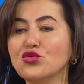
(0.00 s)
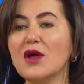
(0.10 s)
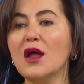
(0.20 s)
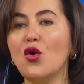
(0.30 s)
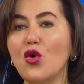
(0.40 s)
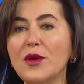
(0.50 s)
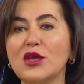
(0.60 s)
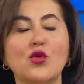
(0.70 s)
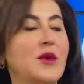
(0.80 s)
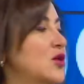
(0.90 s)
Bunlar
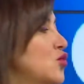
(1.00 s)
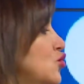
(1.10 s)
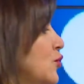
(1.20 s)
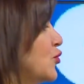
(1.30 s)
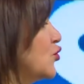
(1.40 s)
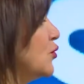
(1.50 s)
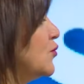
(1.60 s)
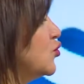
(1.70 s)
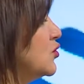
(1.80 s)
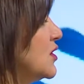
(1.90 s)
öbek öbek, grup
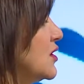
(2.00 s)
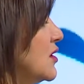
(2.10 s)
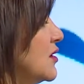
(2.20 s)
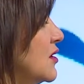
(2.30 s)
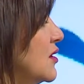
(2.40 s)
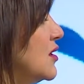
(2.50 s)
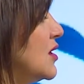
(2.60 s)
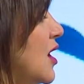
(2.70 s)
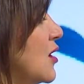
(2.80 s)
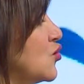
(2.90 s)
grup. Bunları
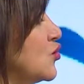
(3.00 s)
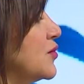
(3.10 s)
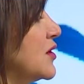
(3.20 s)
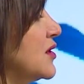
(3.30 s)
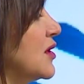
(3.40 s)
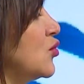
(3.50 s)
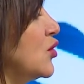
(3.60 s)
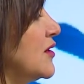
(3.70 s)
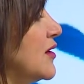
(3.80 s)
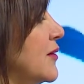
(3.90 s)
yağ grupları kabul
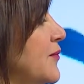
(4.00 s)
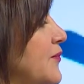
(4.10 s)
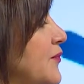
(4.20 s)
edelim.